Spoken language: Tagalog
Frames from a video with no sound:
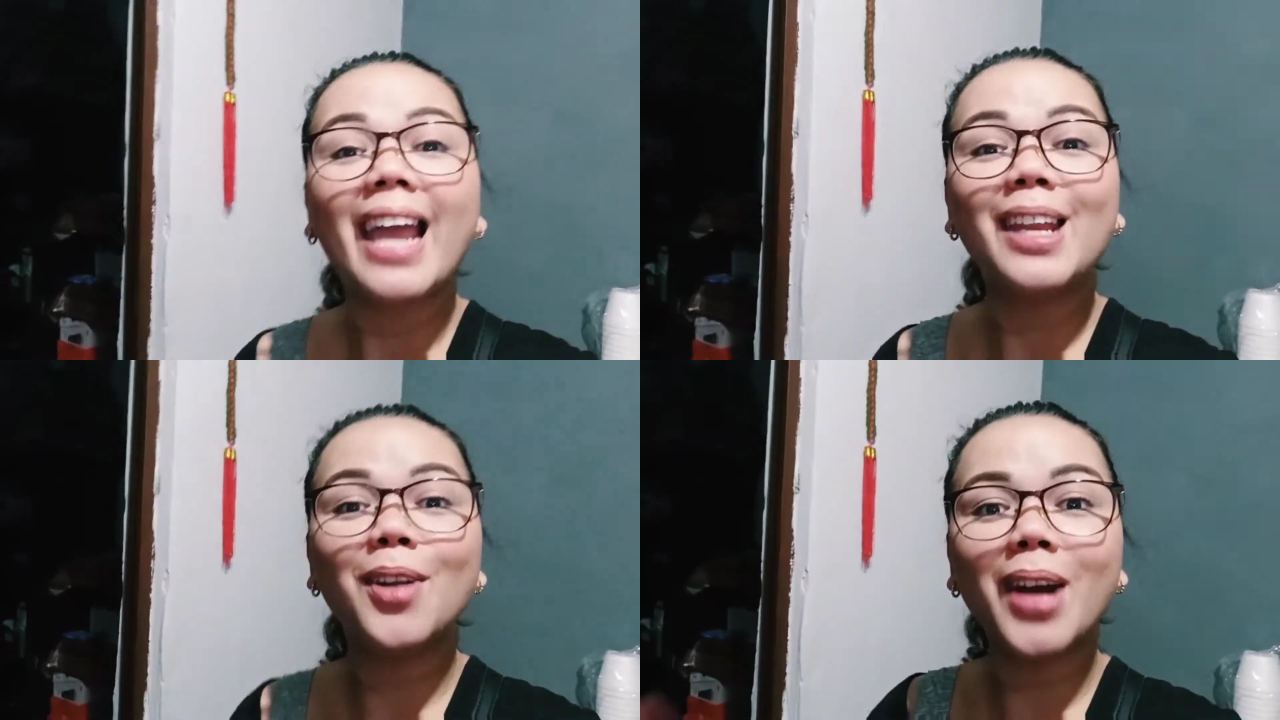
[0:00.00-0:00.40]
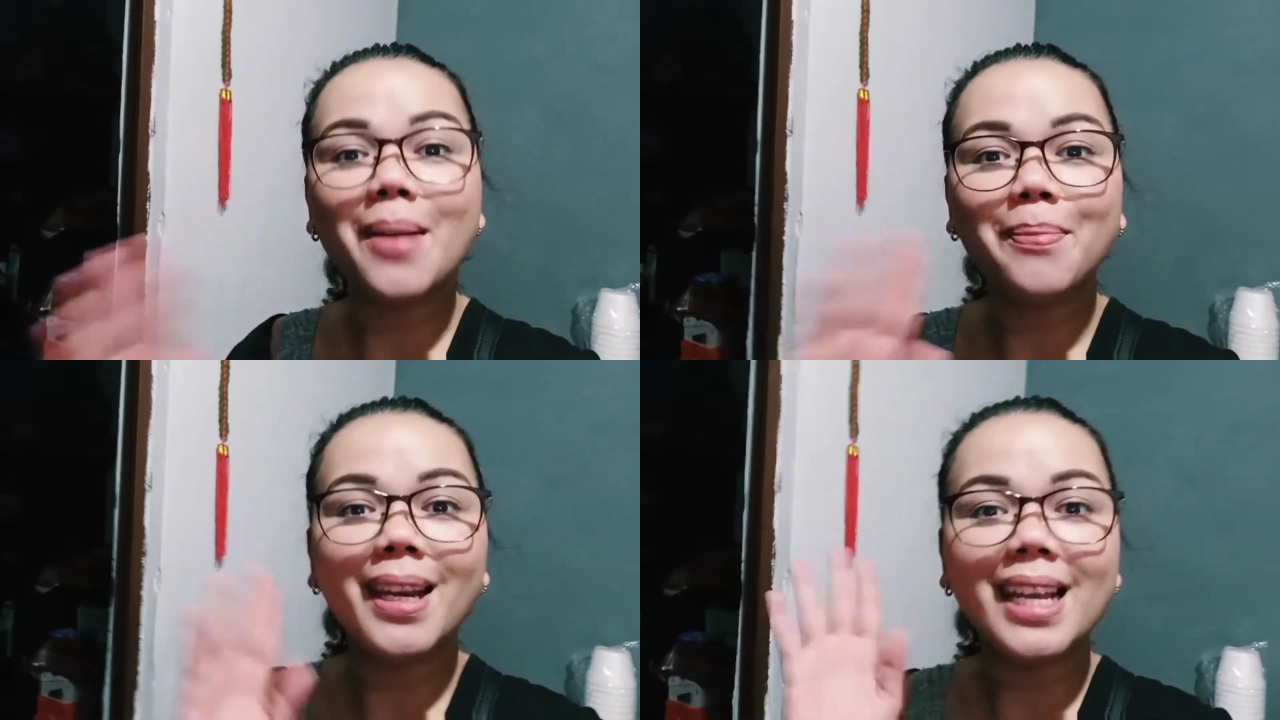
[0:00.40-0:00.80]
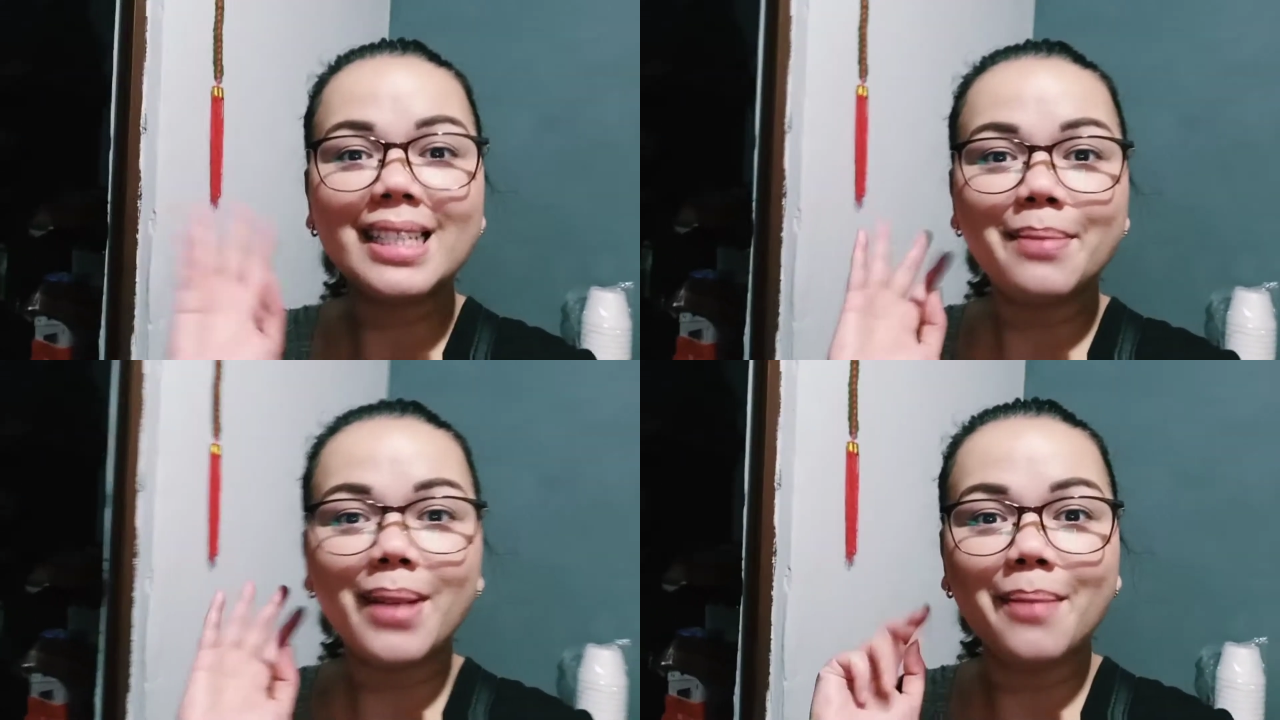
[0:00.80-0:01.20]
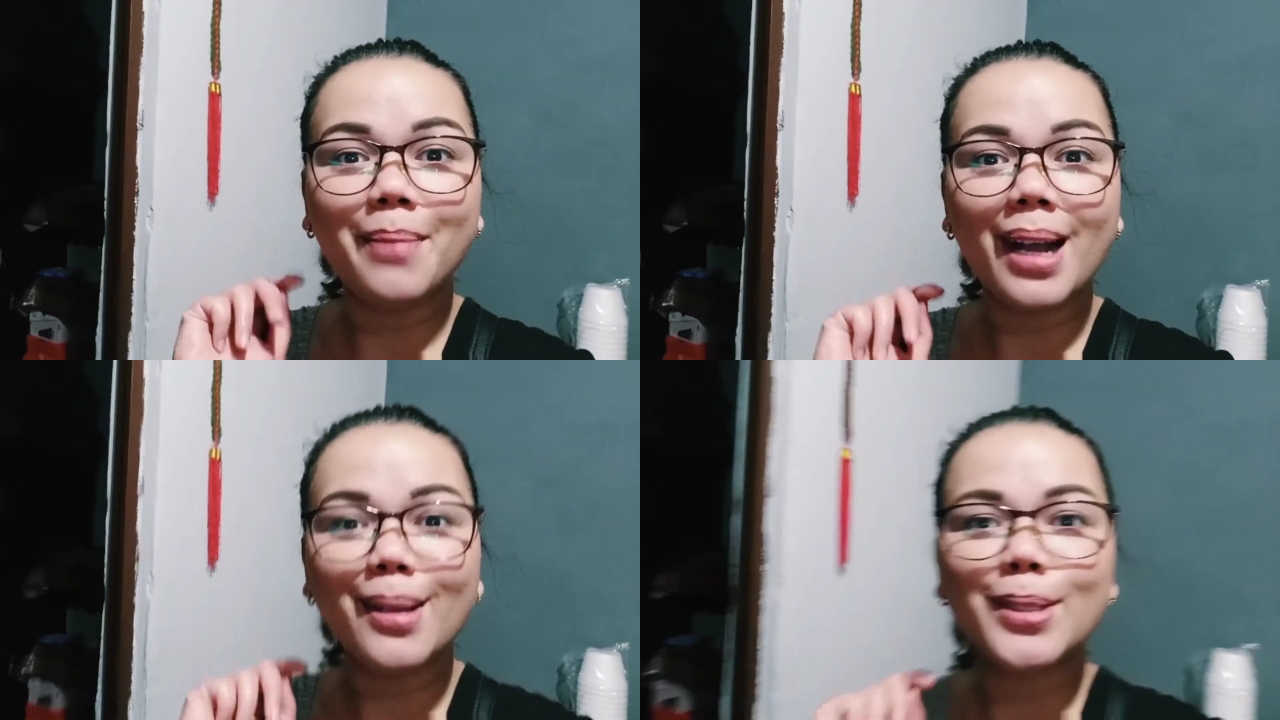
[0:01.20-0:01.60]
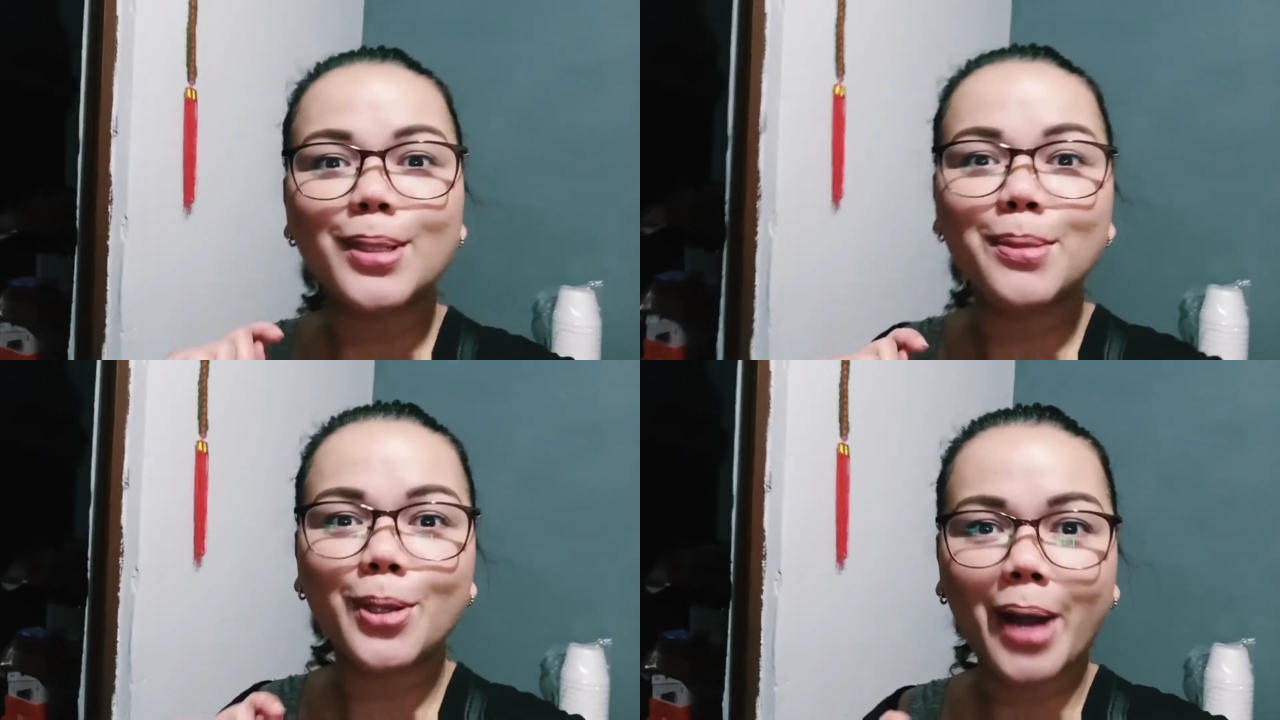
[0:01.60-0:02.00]
Hello nga pala sa mga bagong
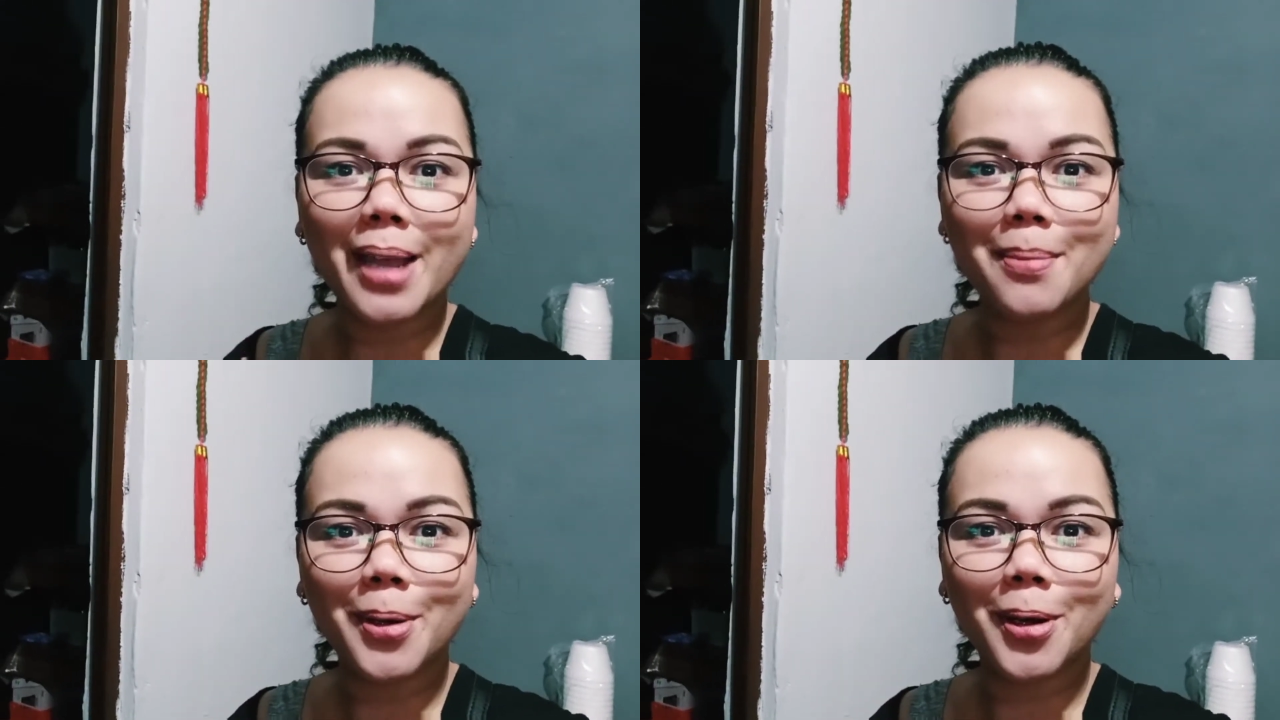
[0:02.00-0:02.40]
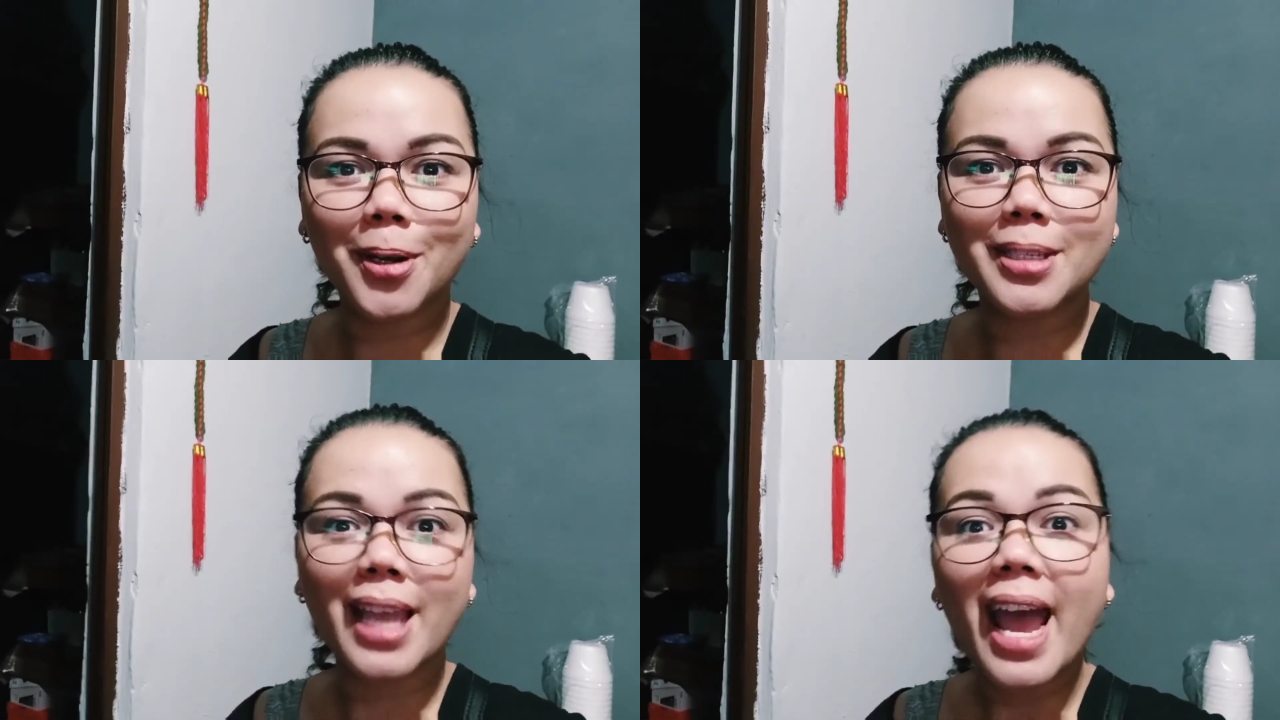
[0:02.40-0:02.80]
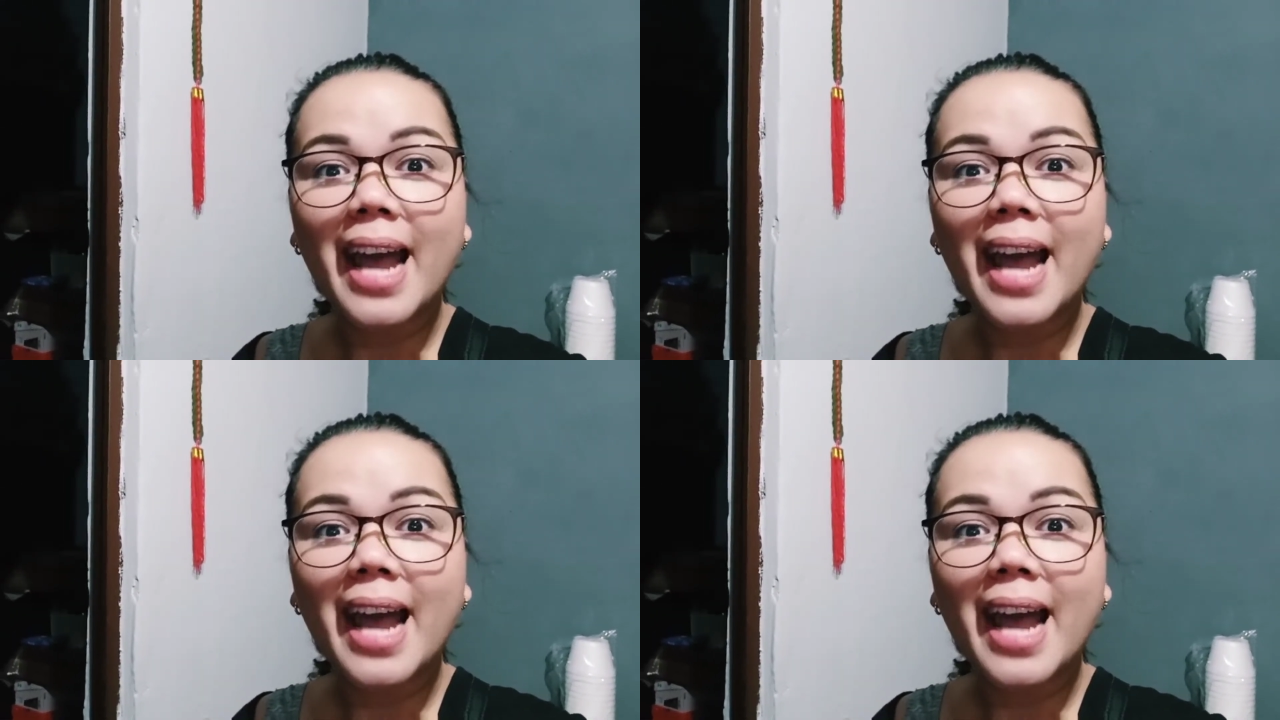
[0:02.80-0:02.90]
subscribers